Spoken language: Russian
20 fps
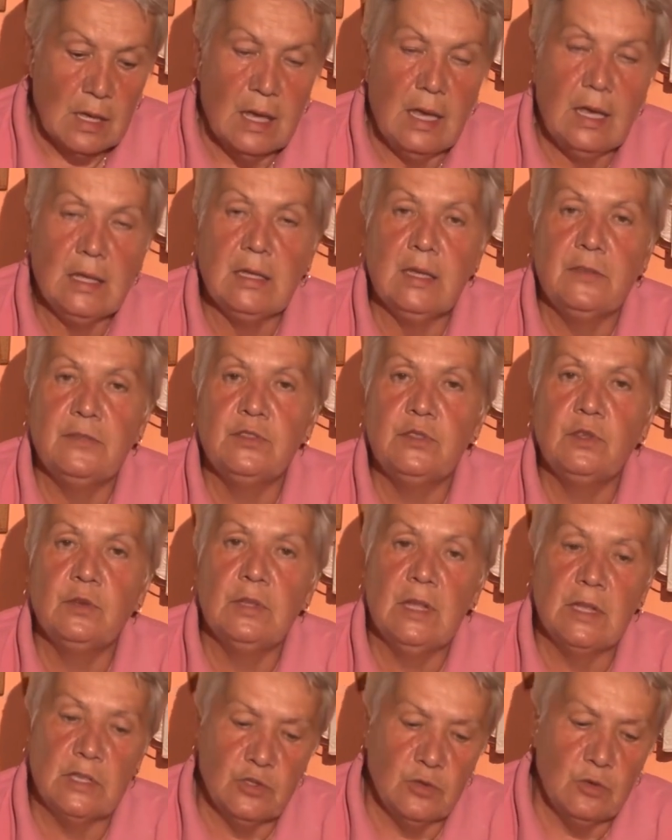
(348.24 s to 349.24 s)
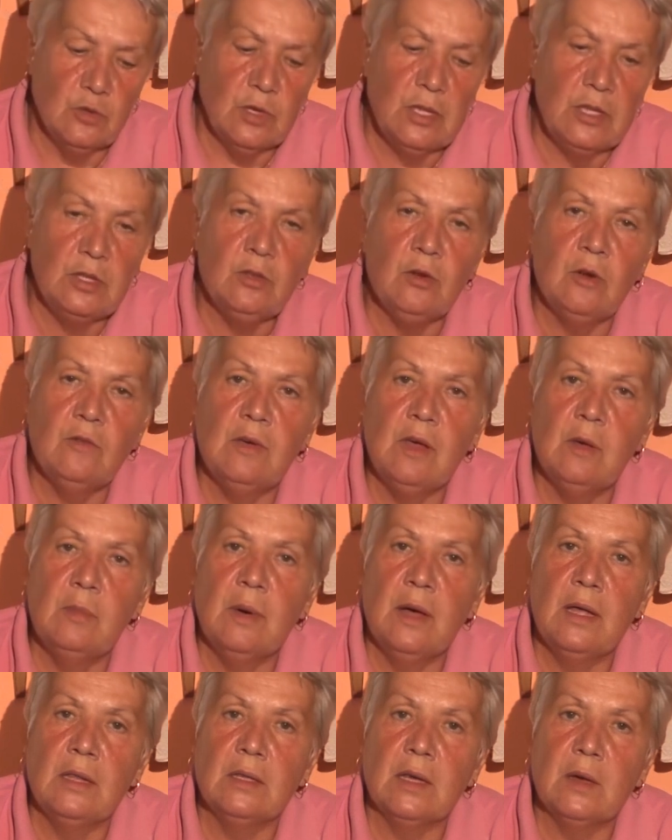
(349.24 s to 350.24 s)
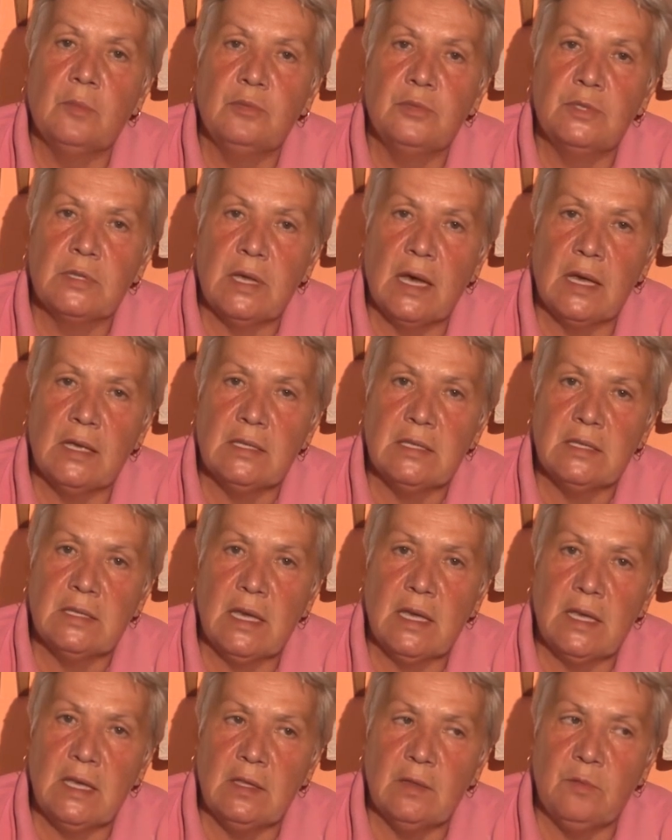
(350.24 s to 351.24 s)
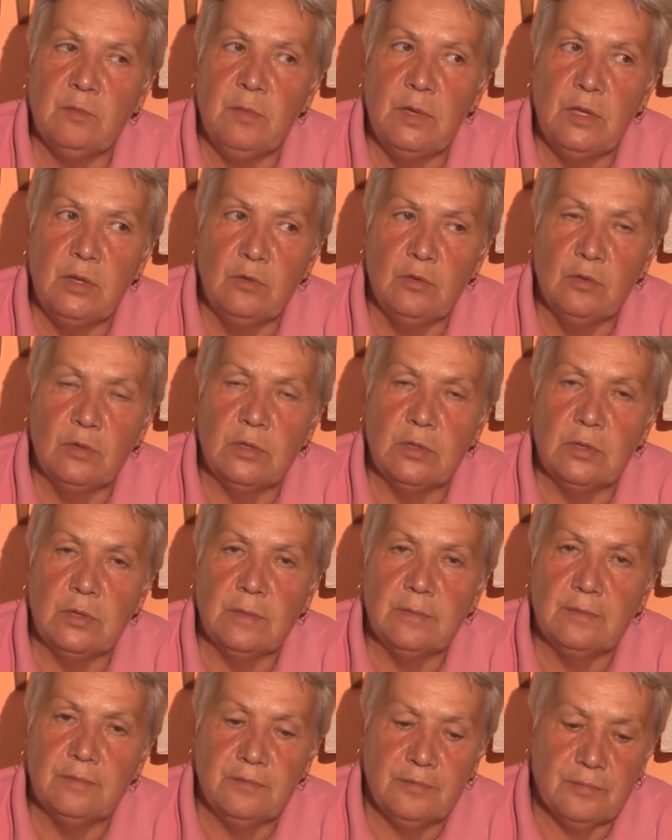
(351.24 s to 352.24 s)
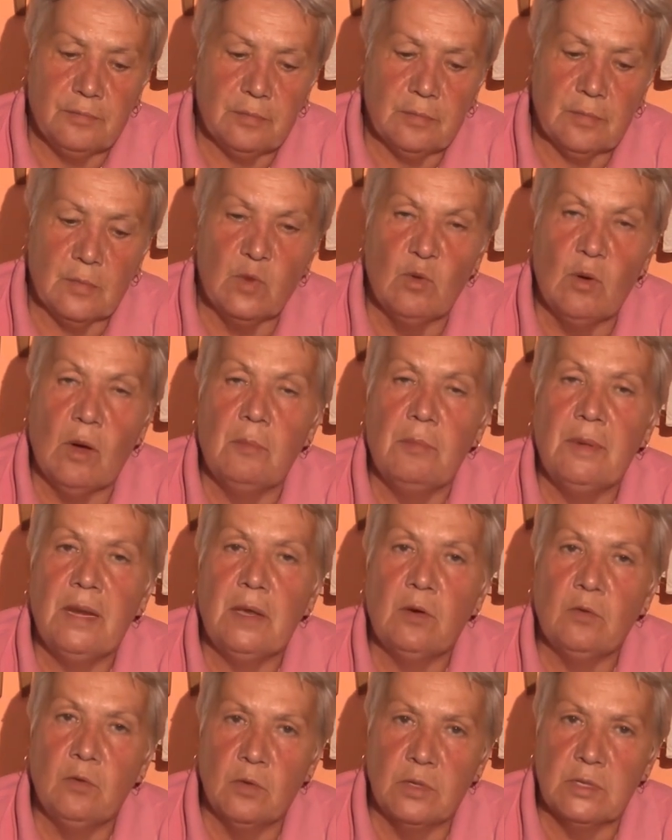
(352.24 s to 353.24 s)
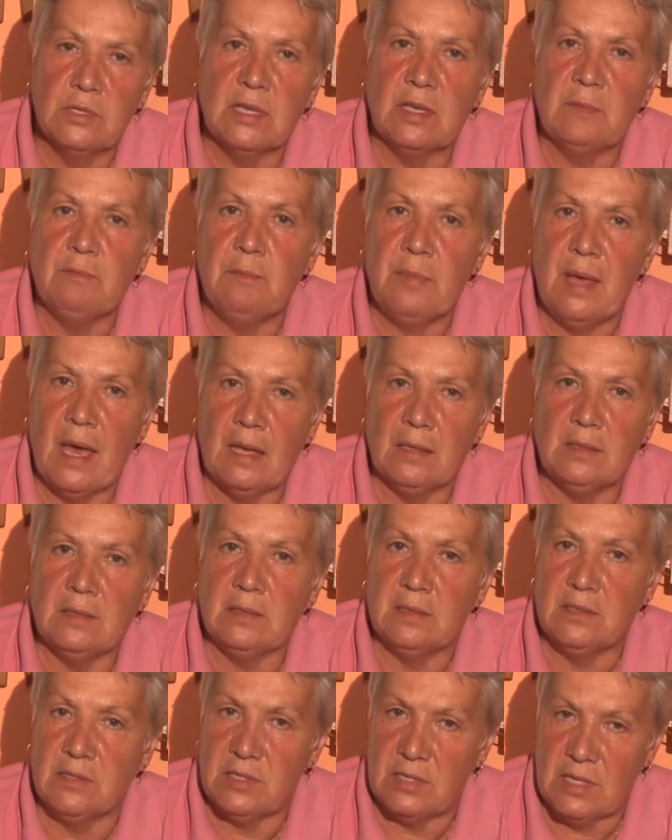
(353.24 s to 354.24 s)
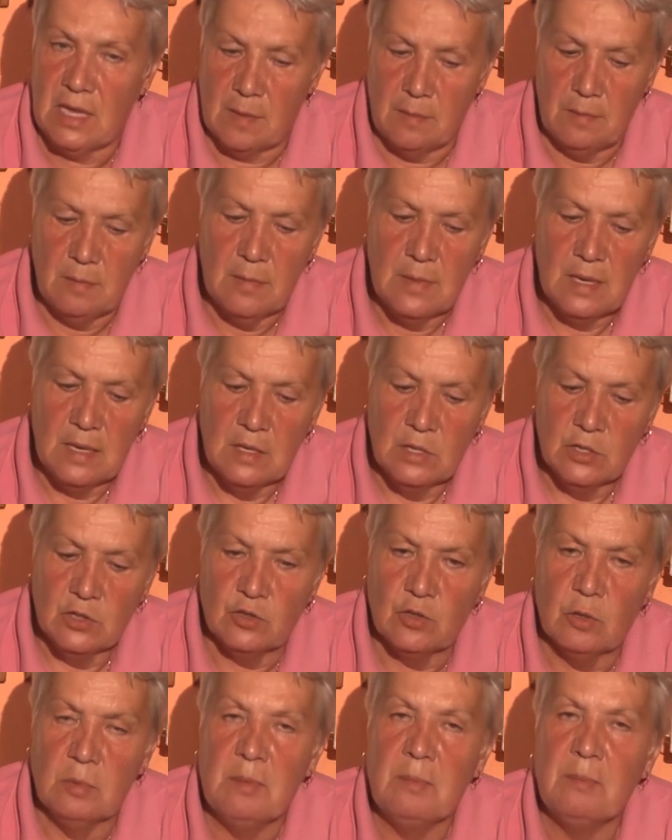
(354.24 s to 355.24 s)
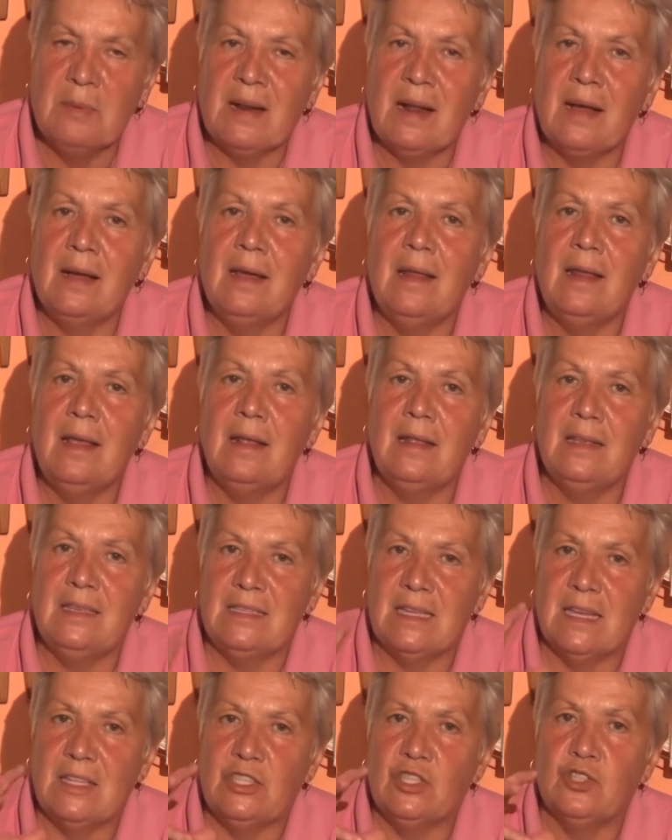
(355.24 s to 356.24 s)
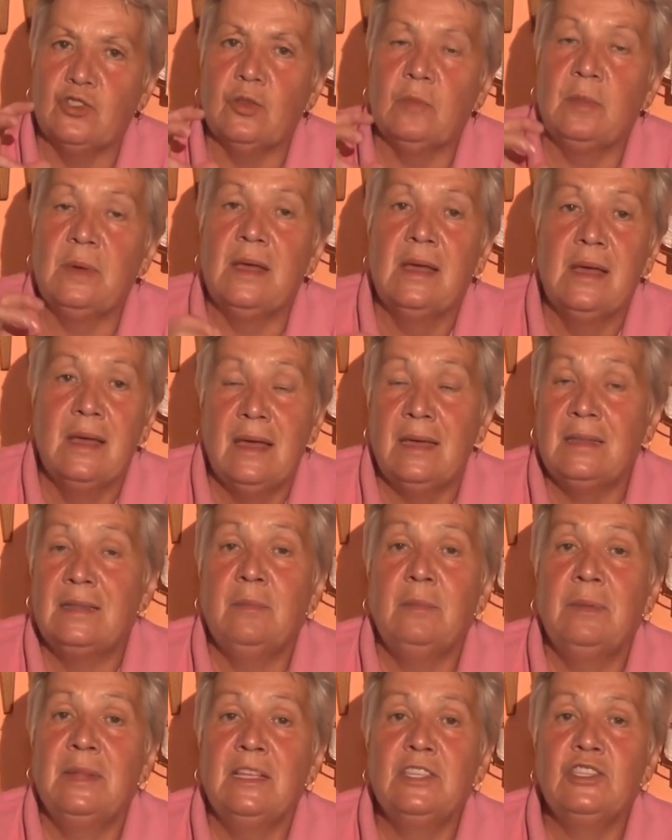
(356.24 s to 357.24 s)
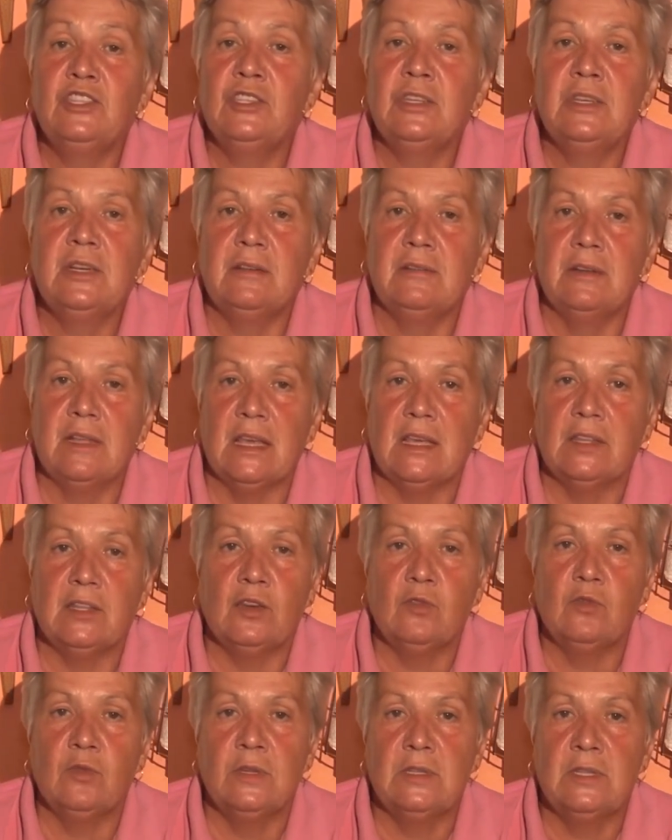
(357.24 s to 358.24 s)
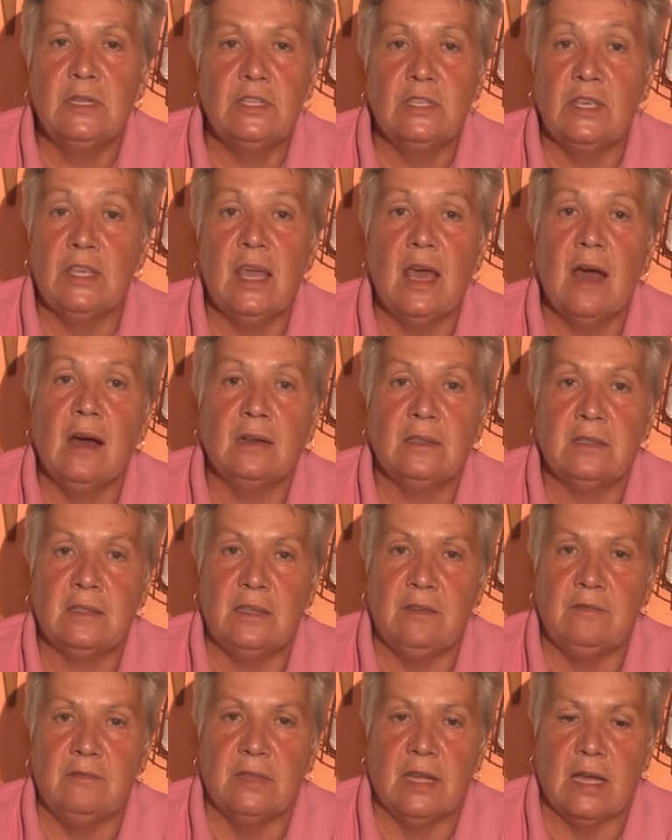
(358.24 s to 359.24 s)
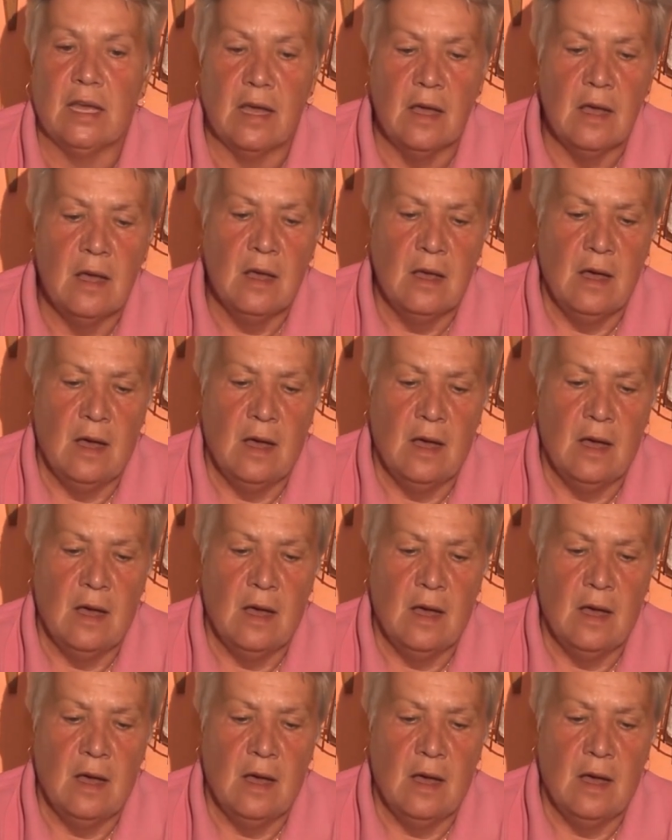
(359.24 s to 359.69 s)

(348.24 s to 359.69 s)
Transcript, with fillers: Это все должно, литровая банка пускай стоит минут но ну, абрикосы 5-7, чтобы прогрелись они, чтобы это бланширование такое, знаете, неактивное.